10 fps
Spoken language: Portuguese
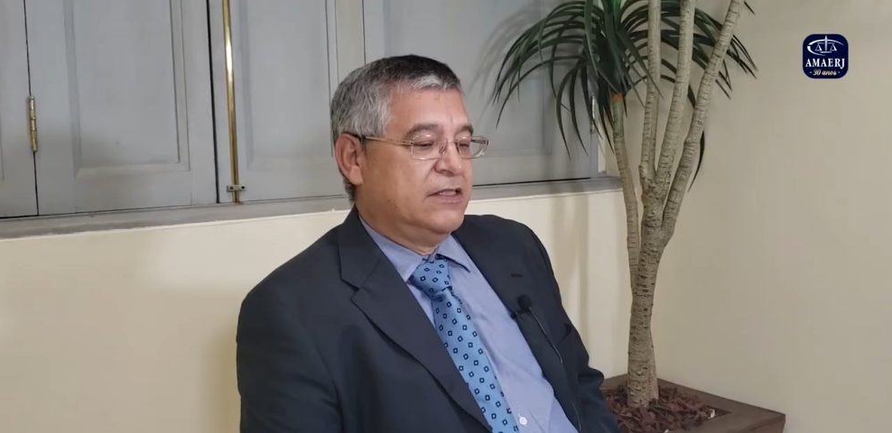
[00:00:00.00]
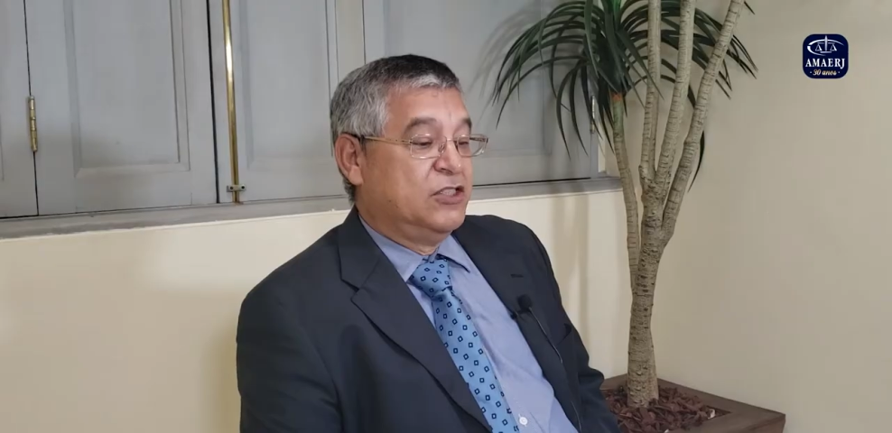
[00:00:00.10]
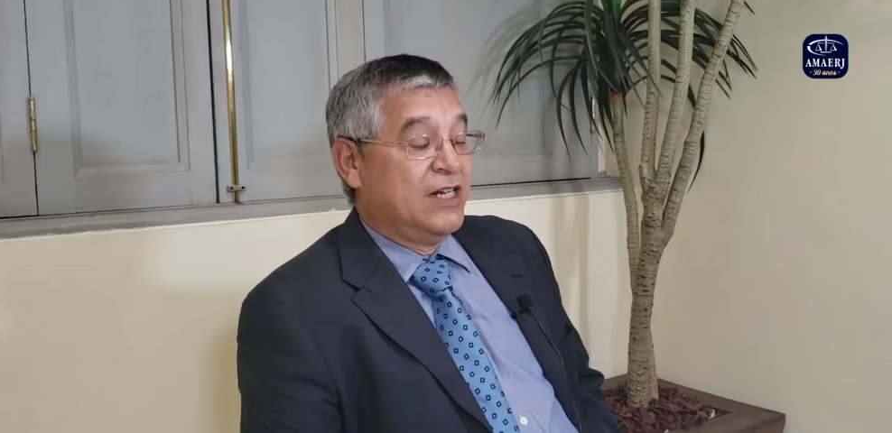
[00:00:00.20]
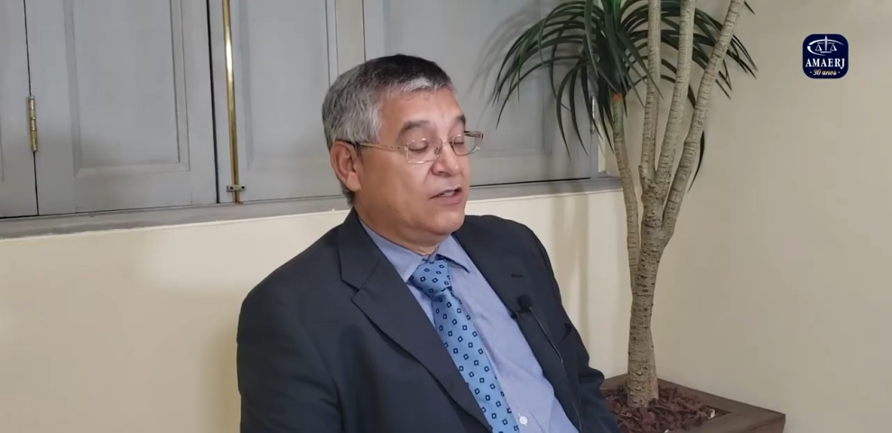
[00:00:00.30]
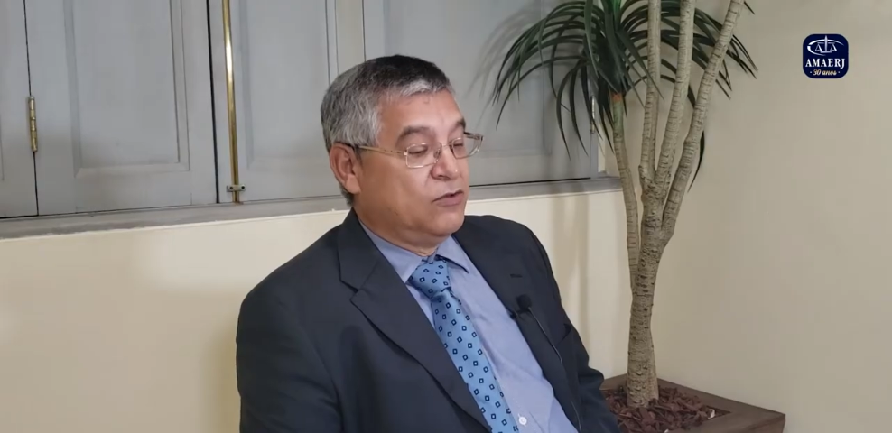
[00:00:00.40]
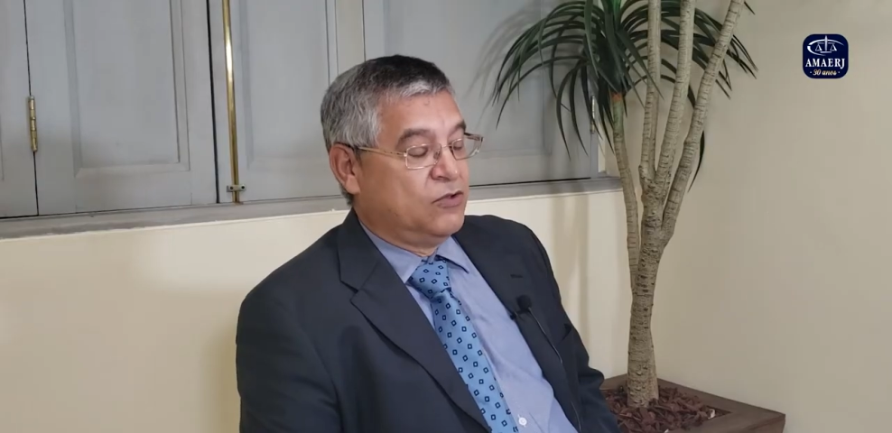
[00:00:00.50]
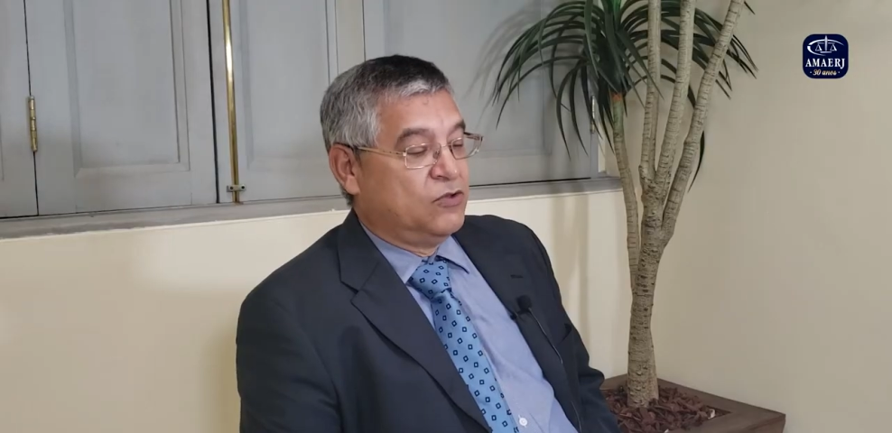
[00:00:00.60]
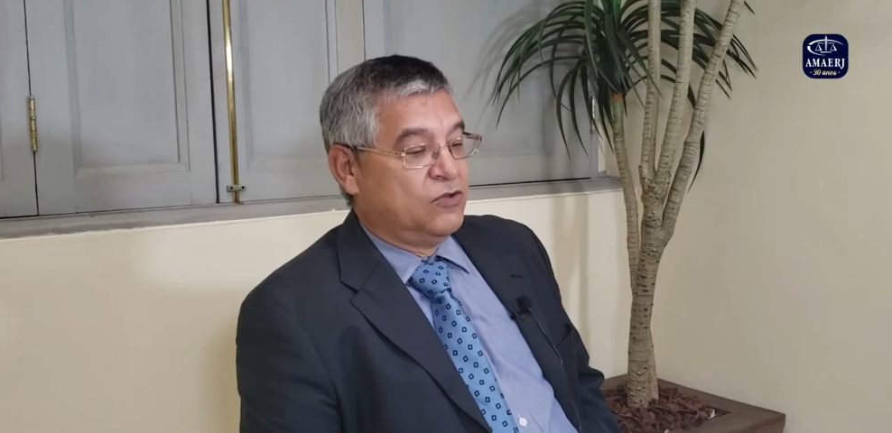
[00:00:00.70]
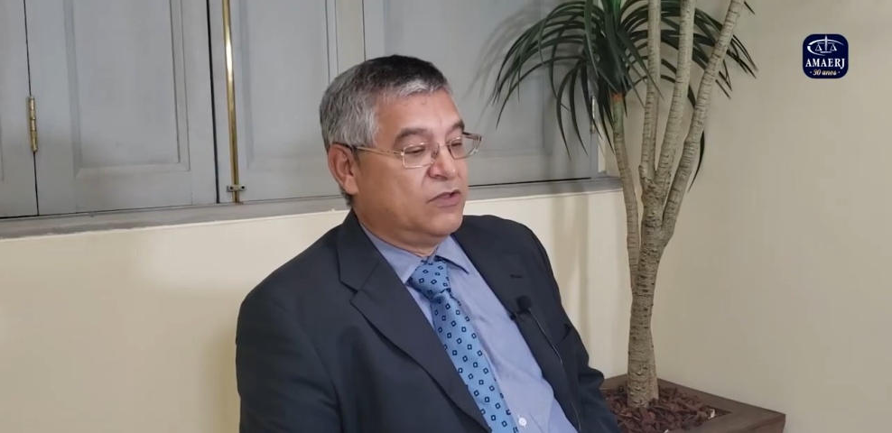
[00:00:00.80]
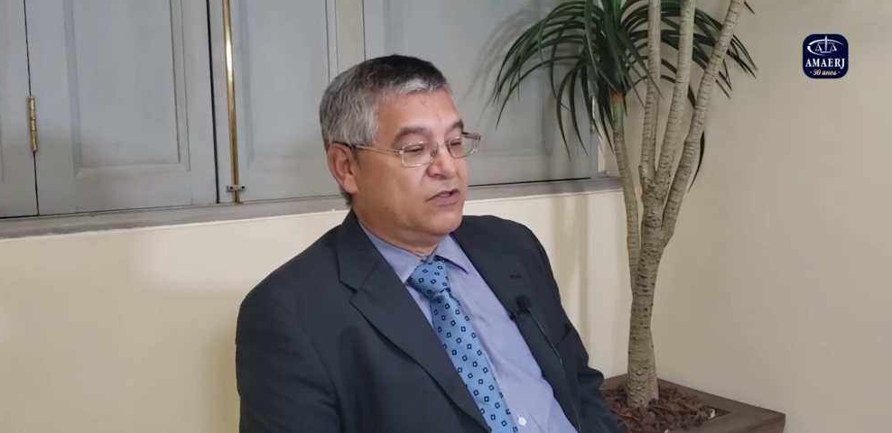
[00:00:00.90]
já no,
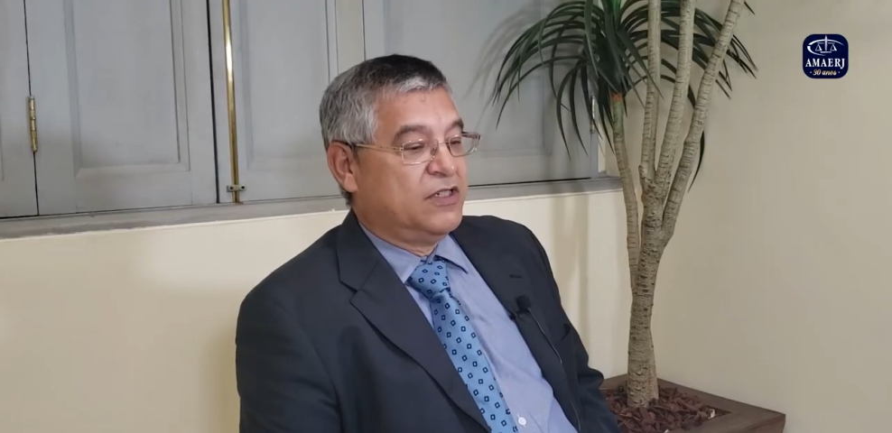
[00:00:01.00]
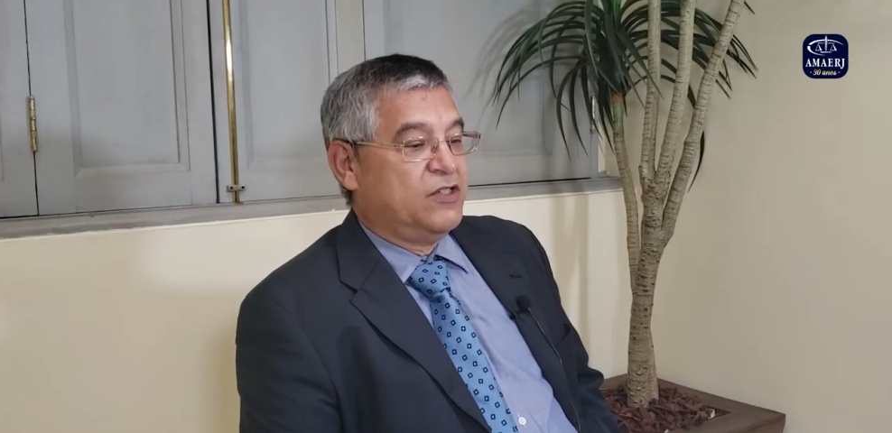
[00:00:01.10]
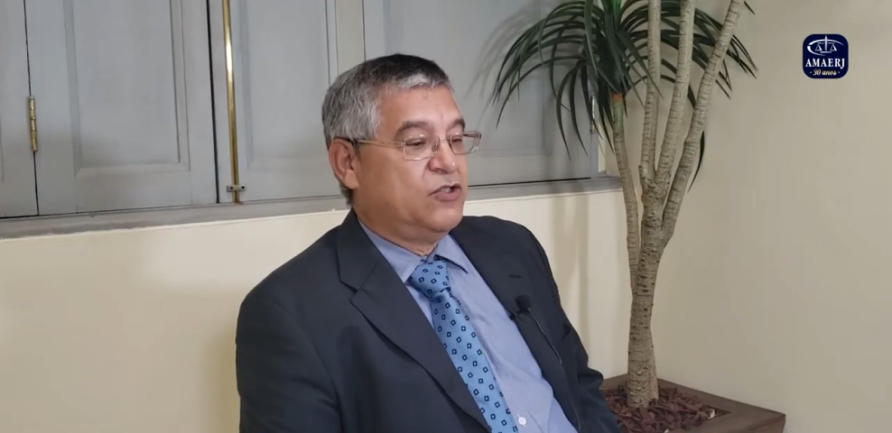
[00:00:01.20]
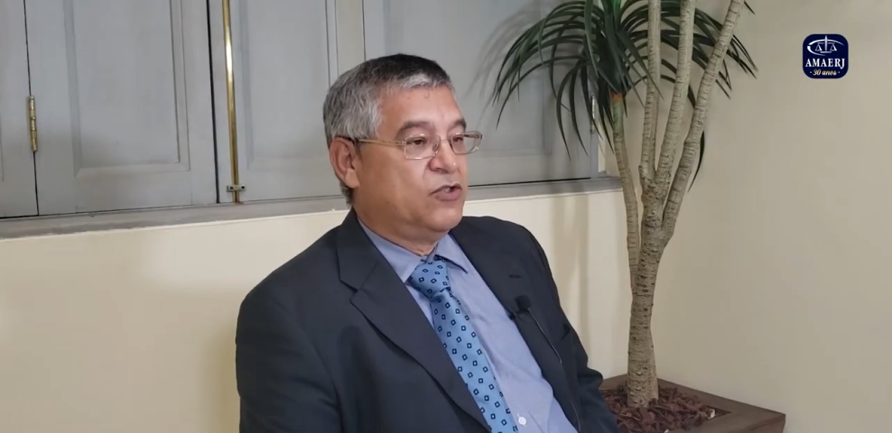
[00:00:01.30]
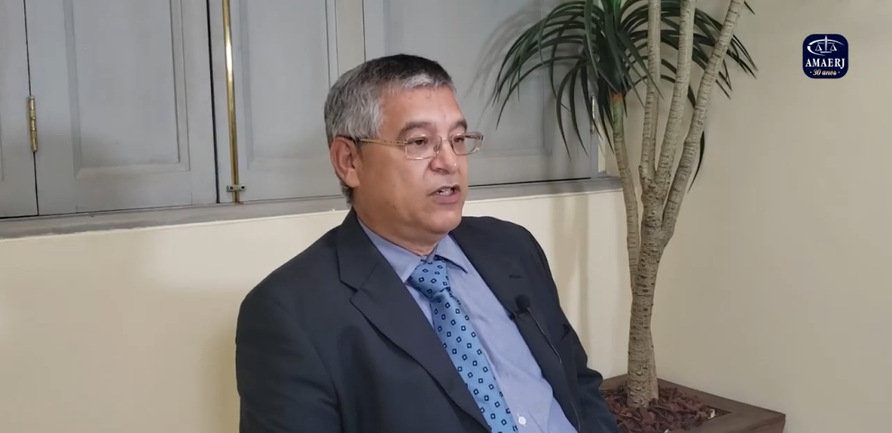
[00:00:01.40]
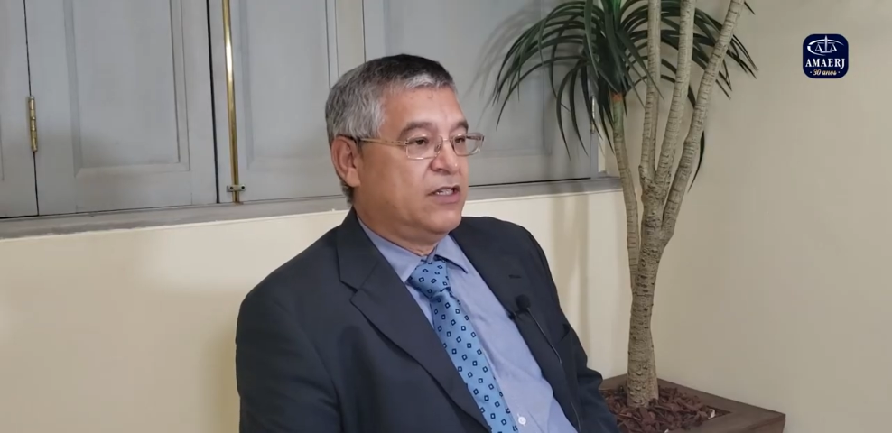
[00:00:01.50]
junto ao CNJ,